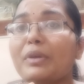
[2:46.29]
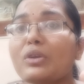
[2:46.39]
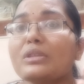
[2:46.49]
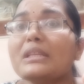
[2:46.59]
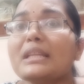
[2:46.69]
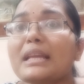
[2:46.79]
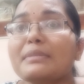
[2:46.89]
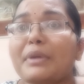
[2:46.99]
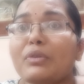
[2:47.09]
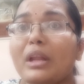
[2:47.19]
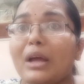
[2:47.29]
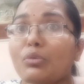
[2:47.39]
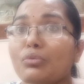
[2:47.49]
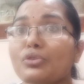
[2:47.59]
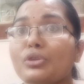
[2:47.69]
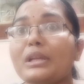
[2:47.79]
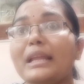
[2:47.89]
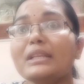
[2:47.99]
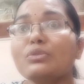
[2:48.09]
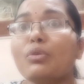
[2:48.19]
బికాజ్ ఇన్ కేస్ మనం ఇలా కూర్చొని
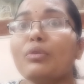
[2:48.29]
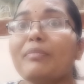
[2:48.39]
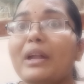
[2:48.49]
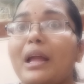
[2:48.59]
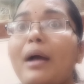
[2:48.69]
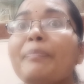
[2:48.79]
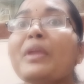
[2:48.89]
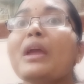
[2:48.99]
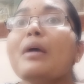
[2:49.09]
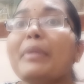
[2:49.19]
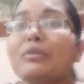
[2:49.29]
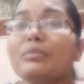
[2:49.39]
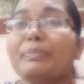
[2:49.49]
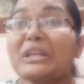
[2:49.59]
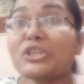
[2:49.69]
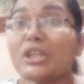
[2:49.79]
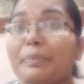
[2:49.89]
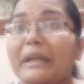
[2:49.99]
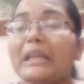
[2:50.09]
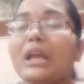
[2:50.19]
లేసుకోవడం వల్ల మనం
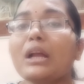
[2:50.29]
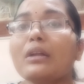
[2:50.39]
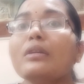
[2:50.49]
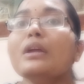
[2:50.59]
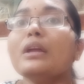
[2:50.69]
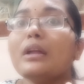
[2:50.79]
ప్రెషర్ పట్టి ఎక్కడ